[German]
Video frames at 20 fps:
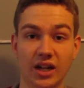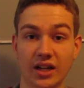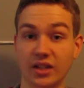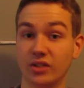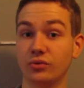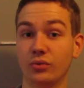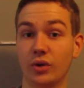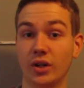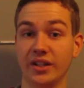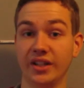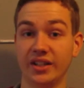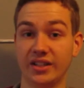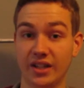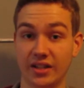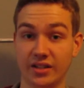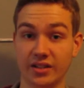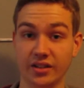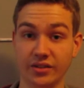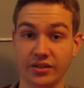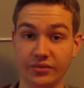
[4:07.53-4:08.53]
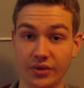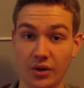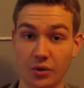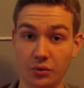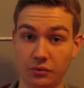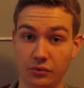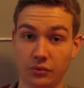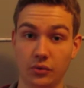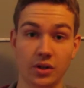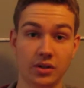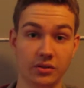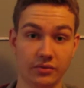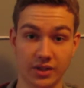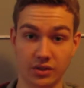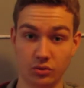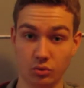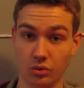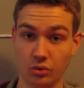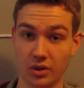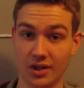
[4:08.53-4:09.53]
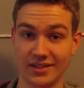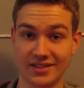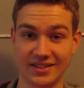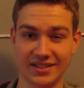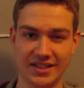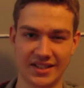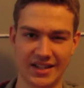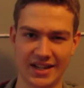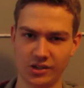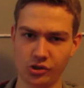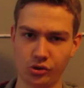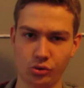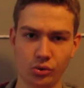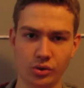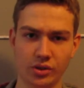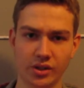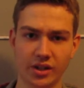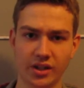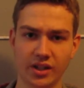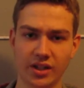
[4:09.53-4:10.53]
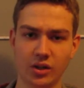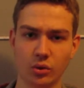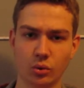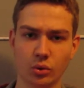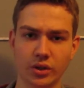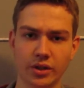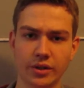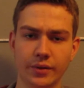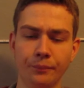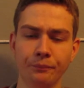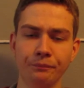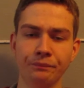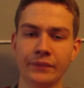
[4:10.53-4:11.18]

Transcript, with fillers: also vor allem Teneriffa und Fuerteventura sind sehr schöne Regionen.